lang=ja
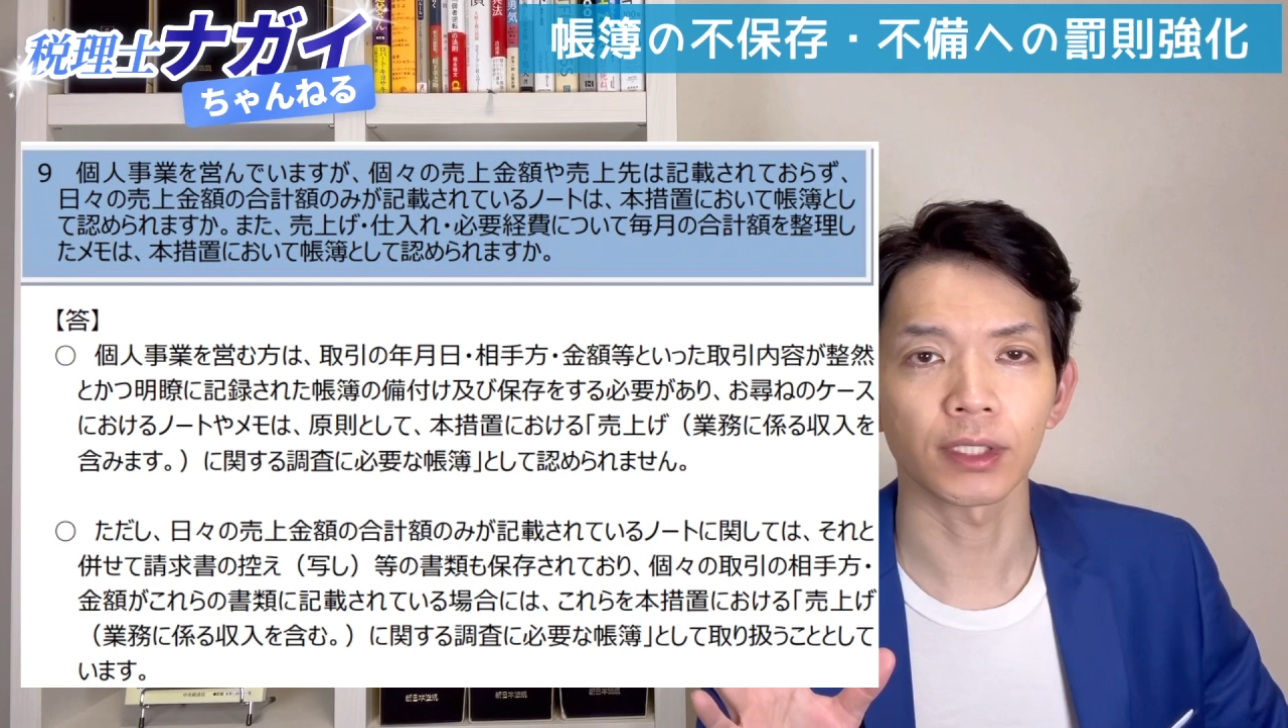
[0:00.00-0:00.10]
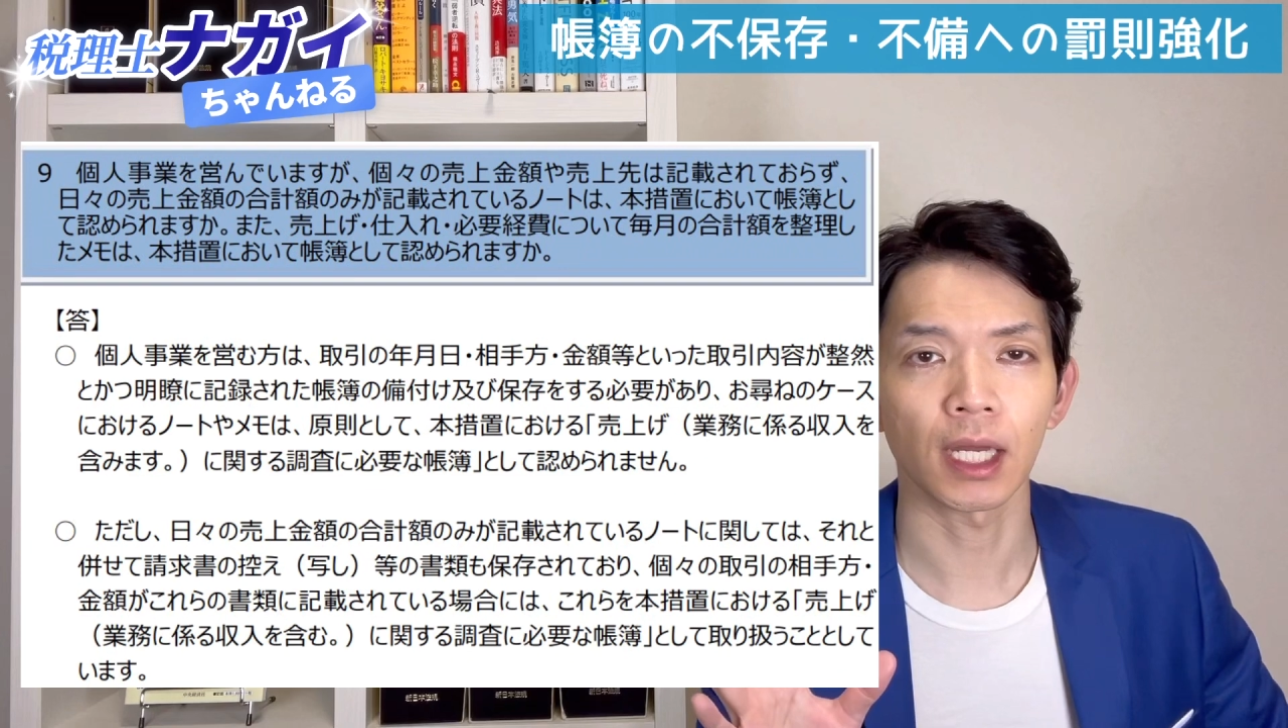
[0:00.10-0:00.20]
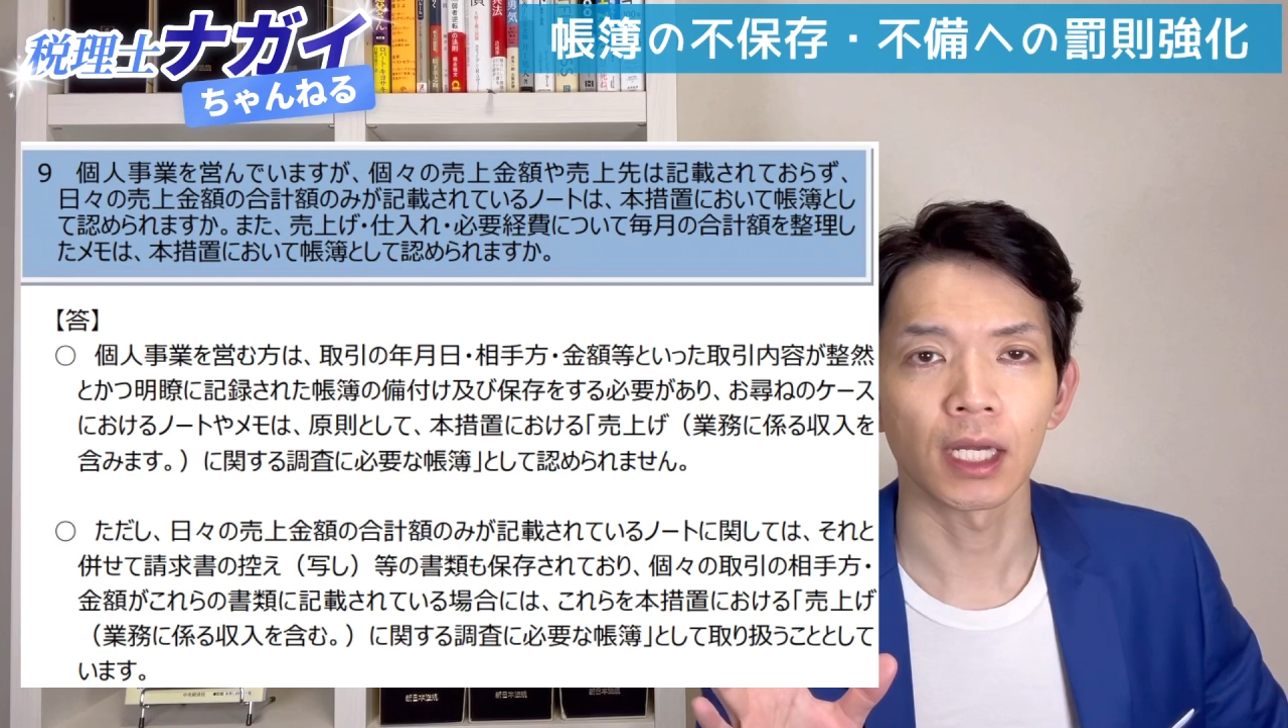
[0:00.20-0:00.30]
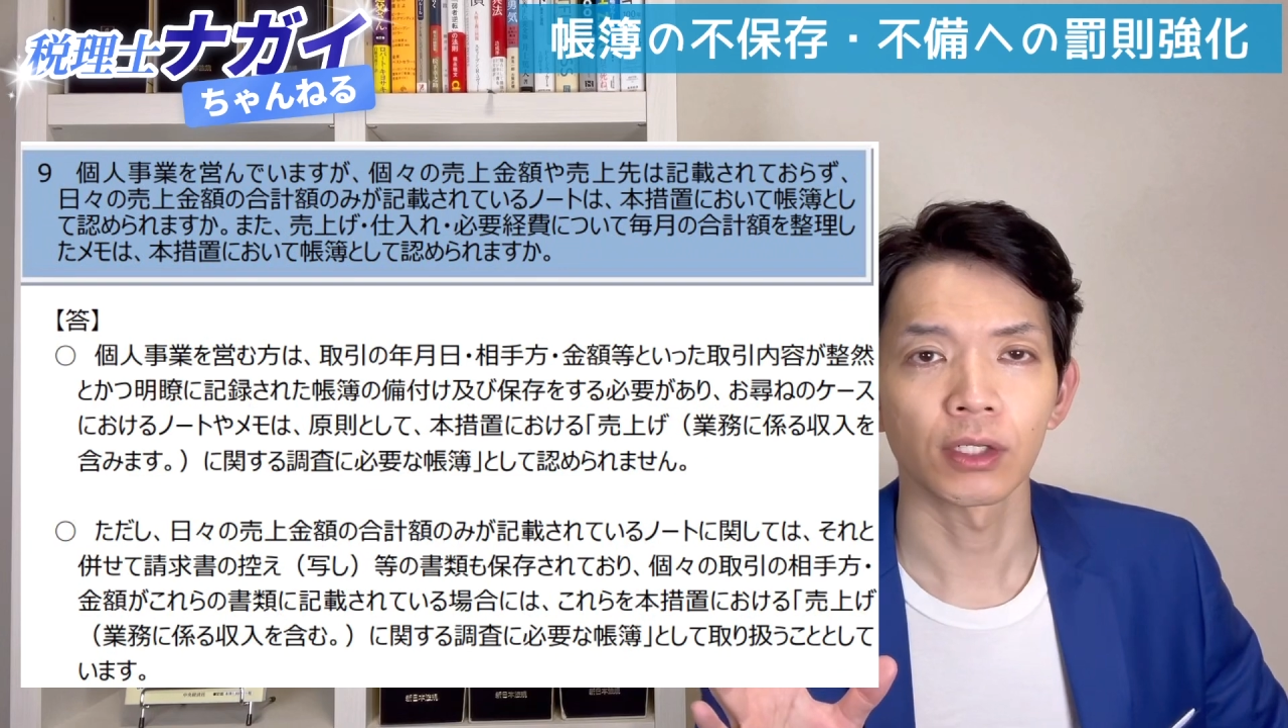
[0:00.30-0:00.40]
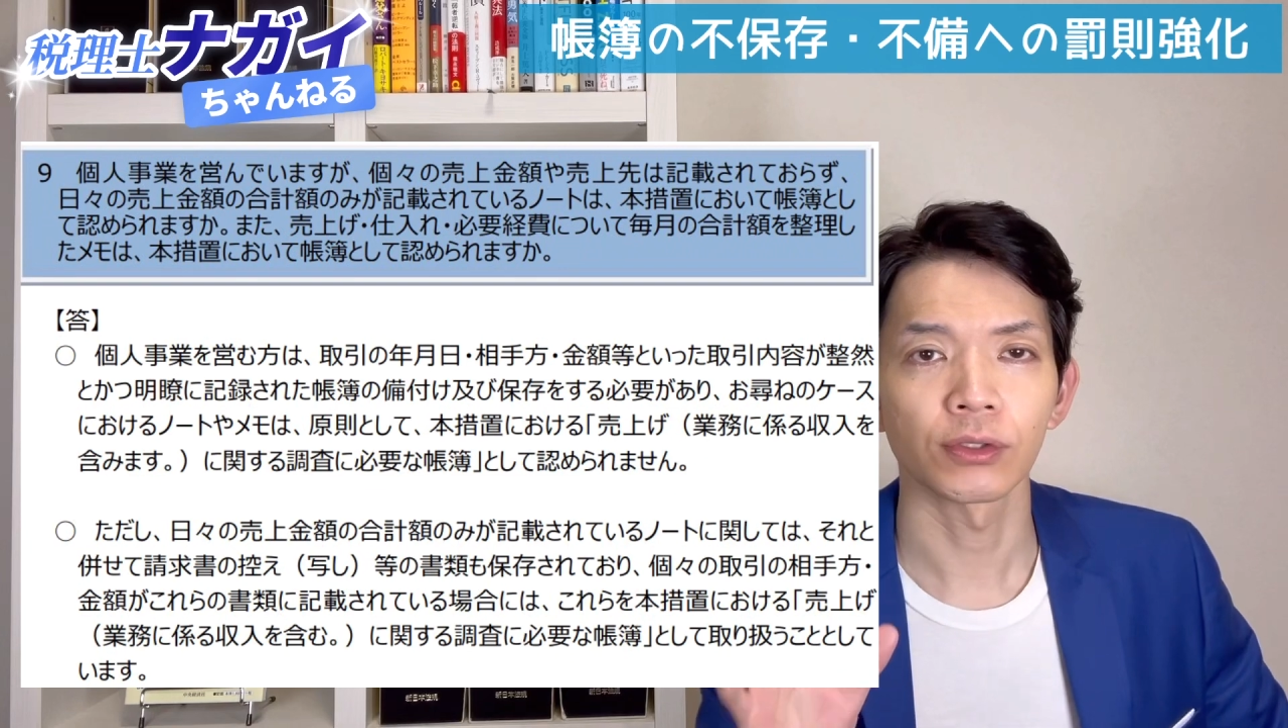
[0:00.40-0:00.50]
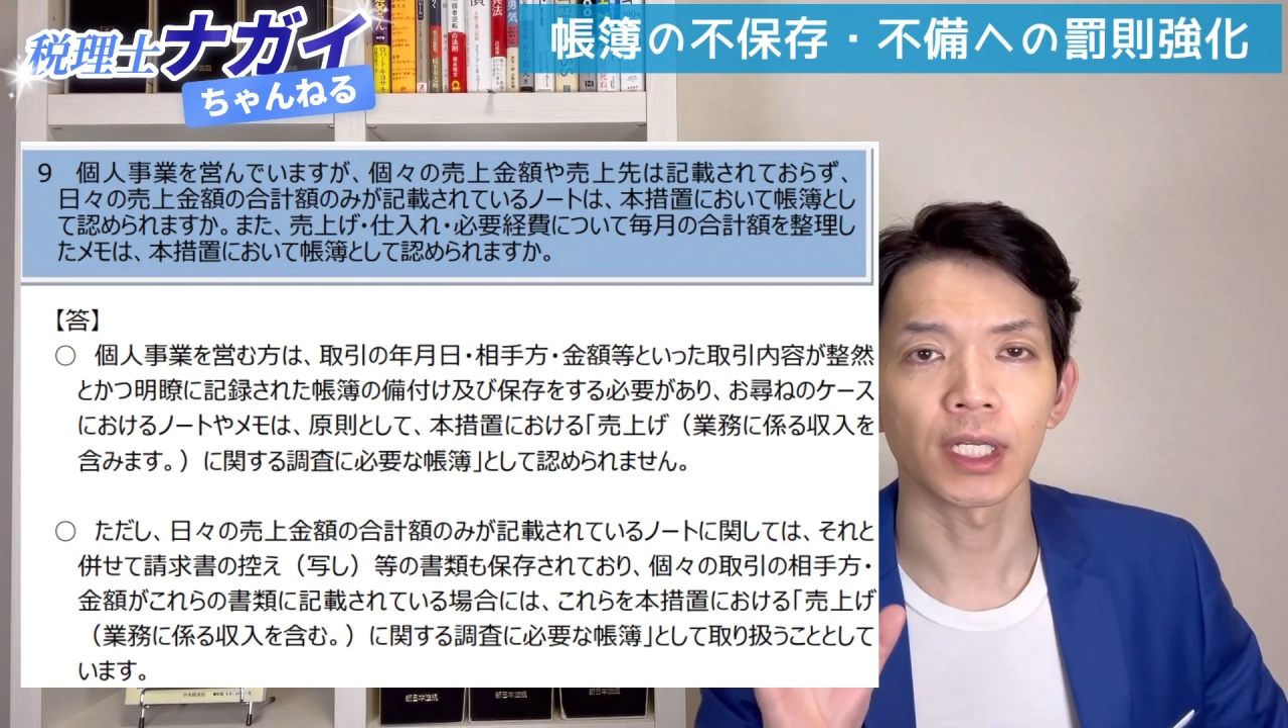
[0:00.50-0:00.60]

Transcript: や売